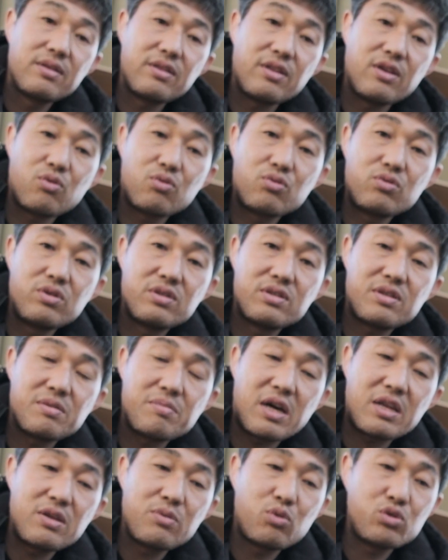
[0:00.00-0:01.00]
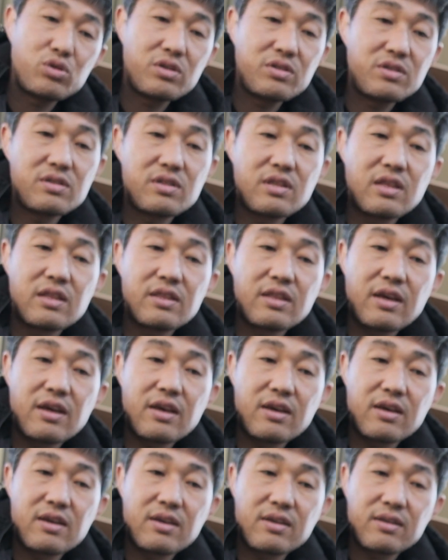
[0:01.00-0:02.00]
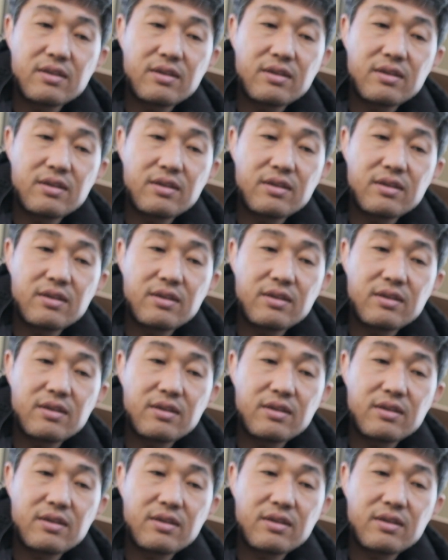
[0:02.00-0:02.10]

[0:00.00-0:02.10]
요거는 이제 많이 보셨을 텐데